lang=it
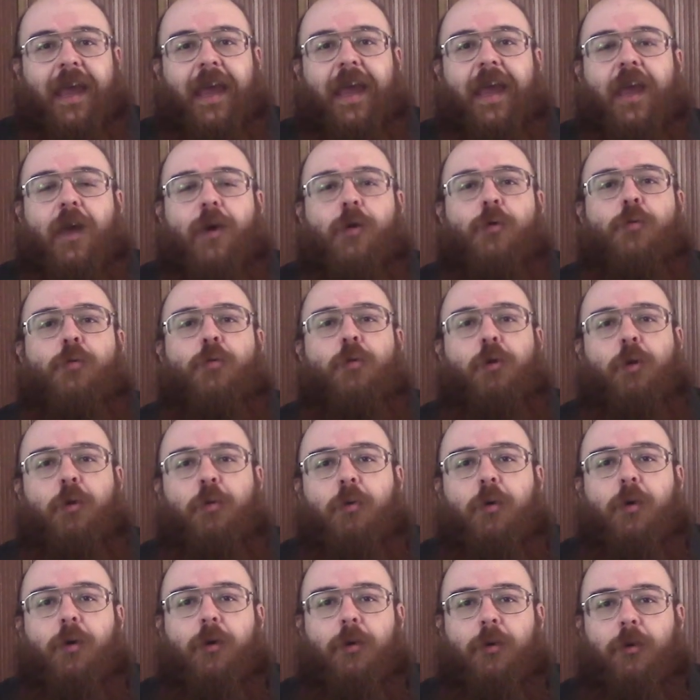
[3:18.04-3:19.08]
è un
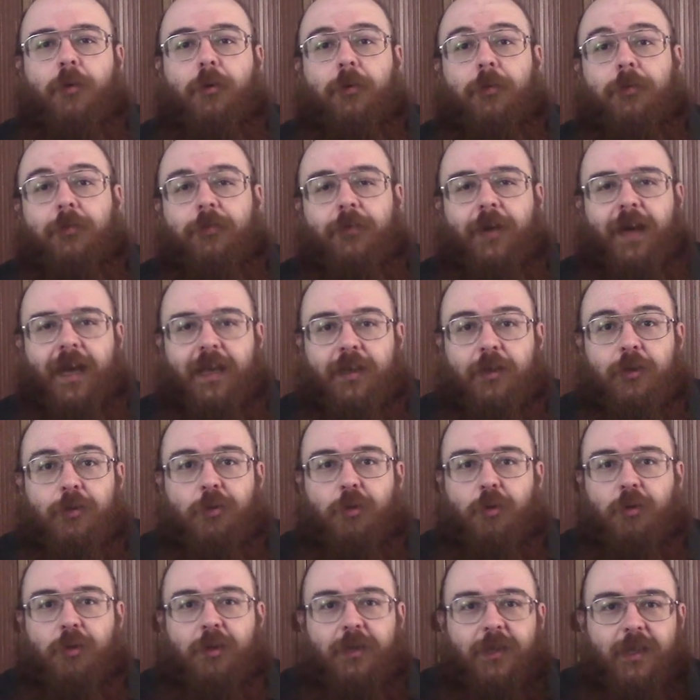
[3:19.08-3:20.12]
luogo
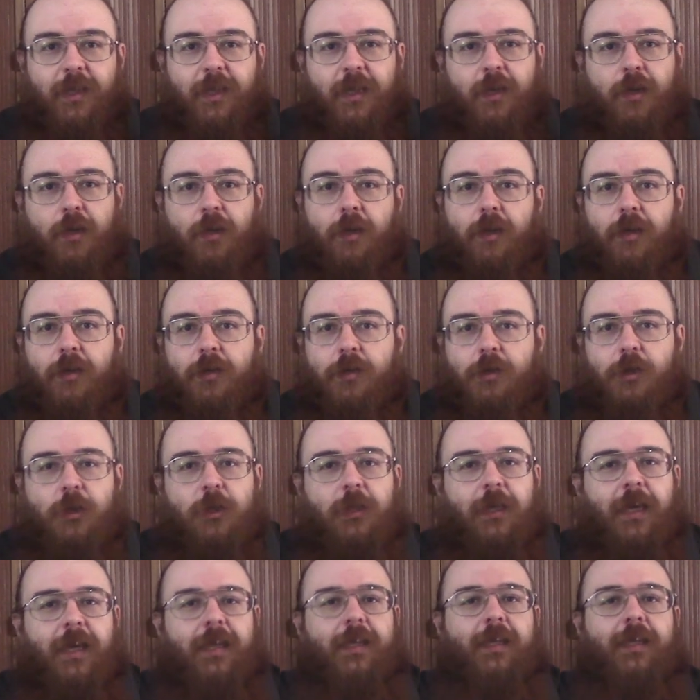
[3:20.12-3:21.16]
fatto di
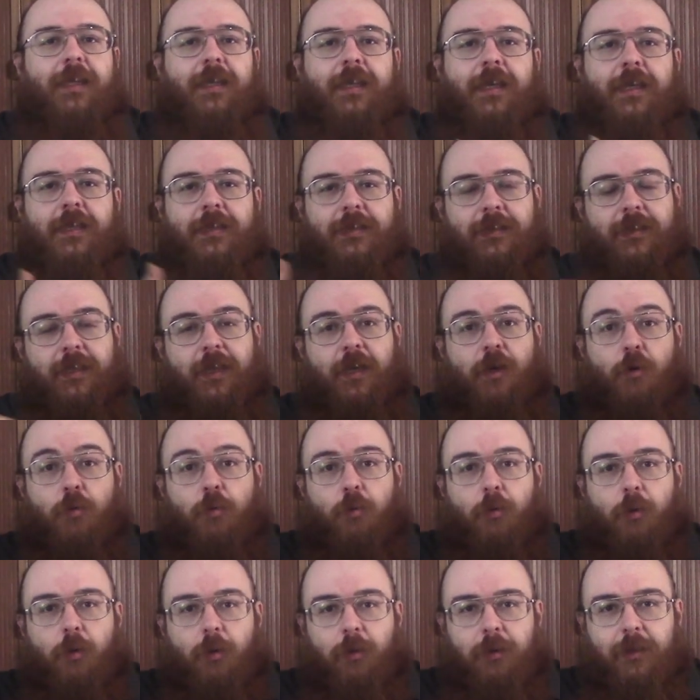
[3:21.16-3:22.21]
gigantesche
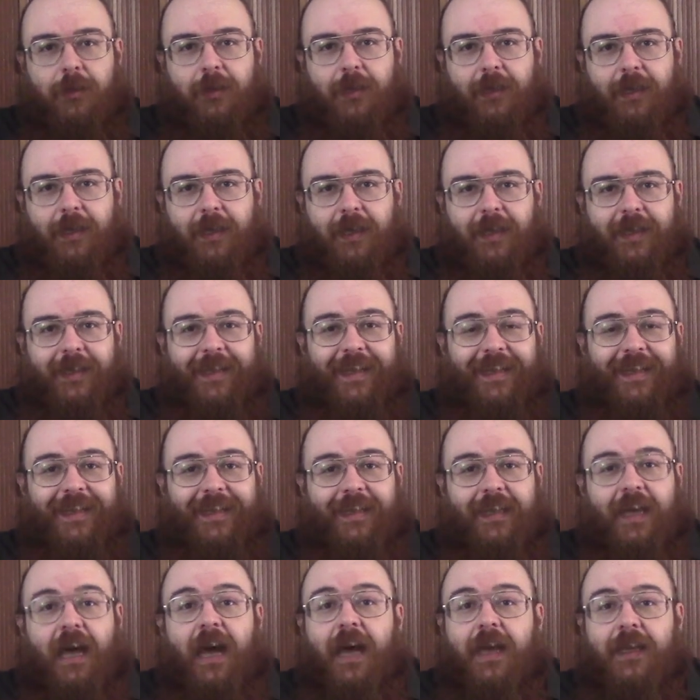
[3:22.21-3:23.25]
ruote
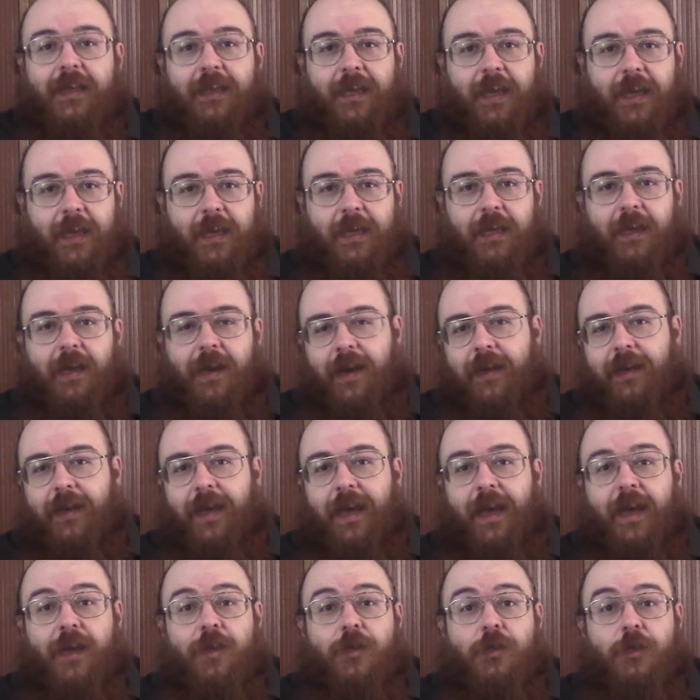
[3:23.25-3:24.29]
dentate e
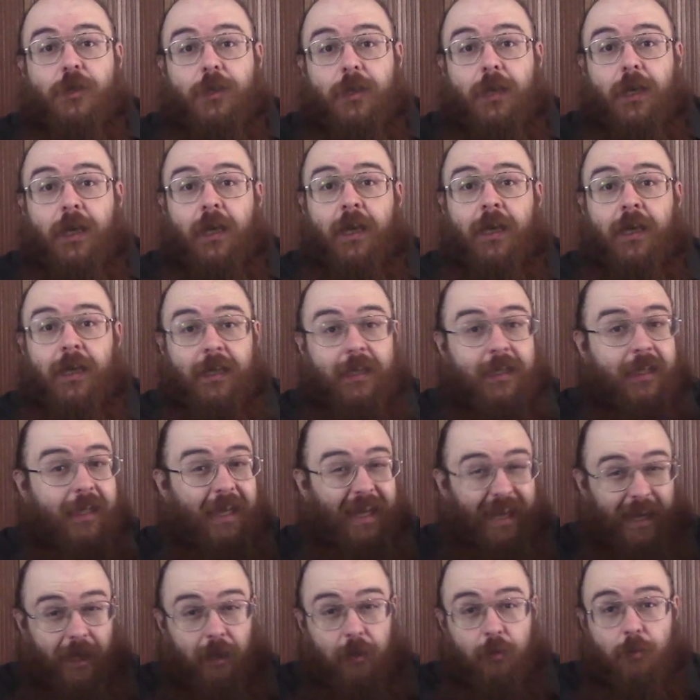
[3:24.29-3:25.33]
ingranaggi,
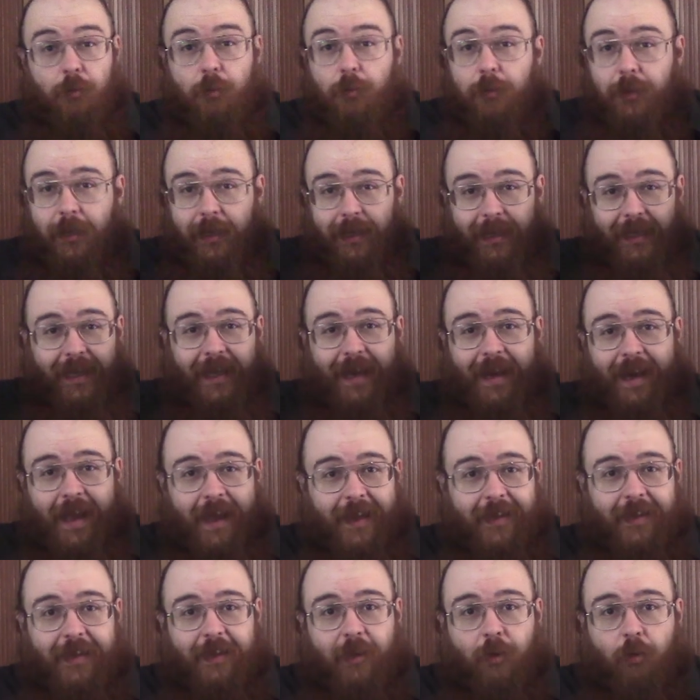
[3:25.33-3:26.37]
alcune
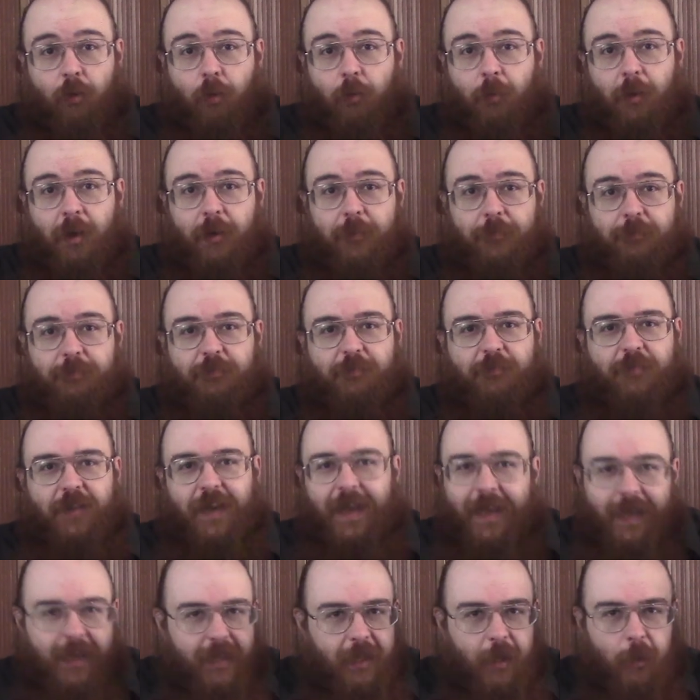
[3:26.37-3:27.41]
grandi come
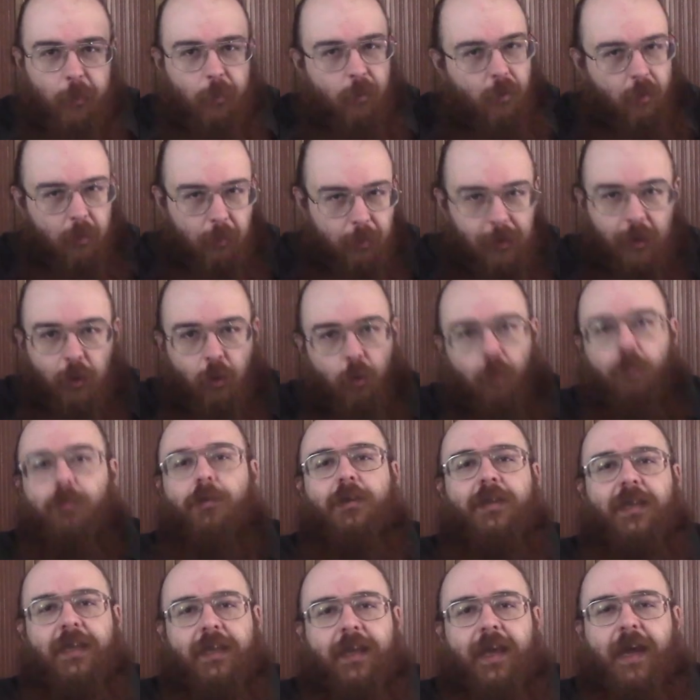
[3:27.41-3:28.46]
veri e propri
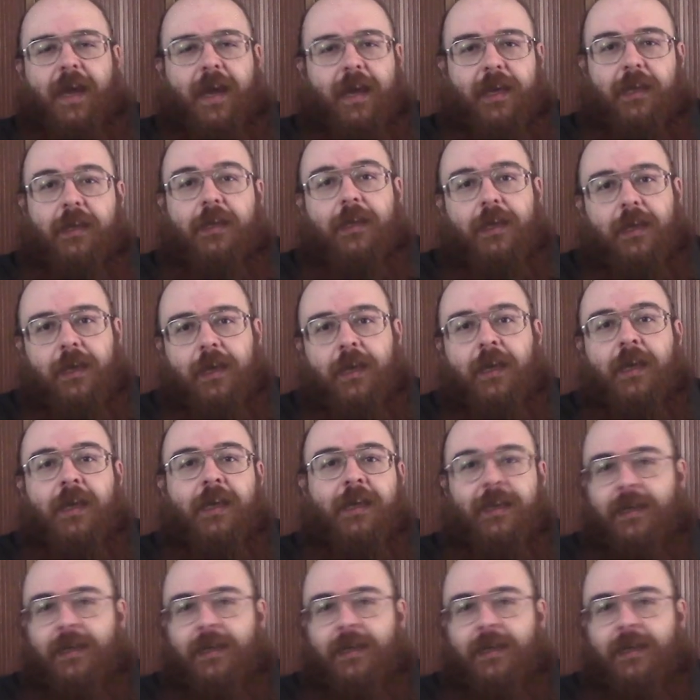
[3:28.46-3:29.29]
continenti,